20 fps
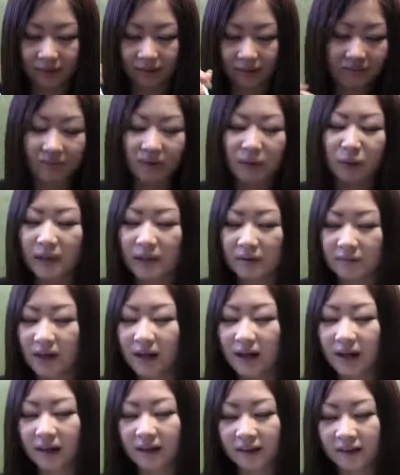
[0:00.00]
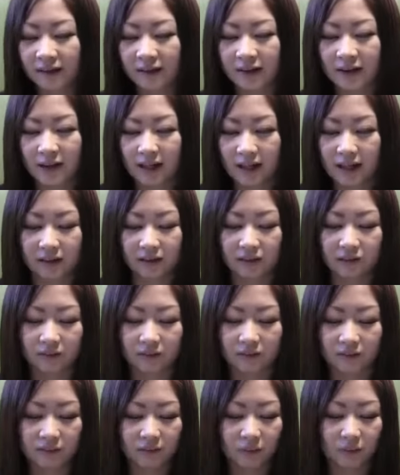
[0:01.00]
これはあ
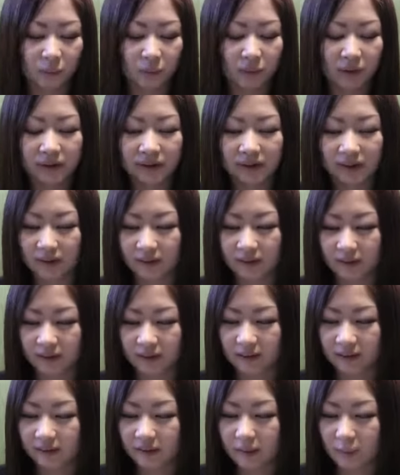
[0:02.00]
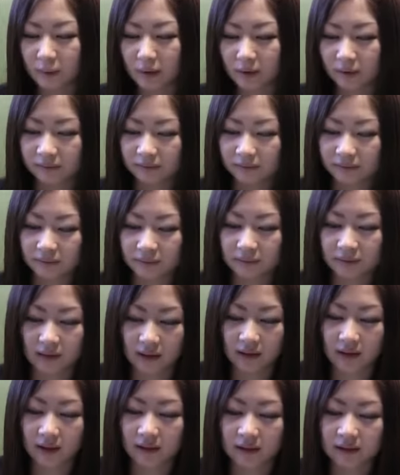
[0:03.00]
のほんまになんか何でも合うか
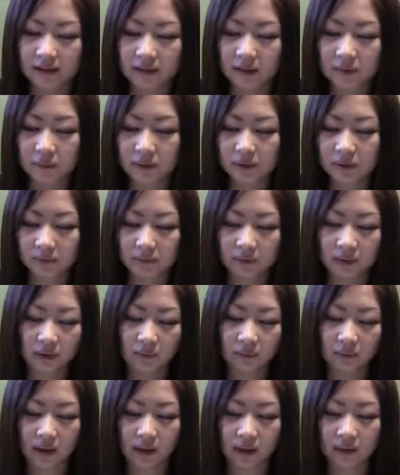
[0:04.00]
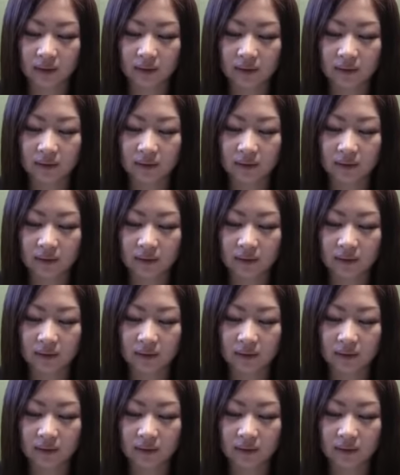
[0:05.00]
ら一味とかをかけて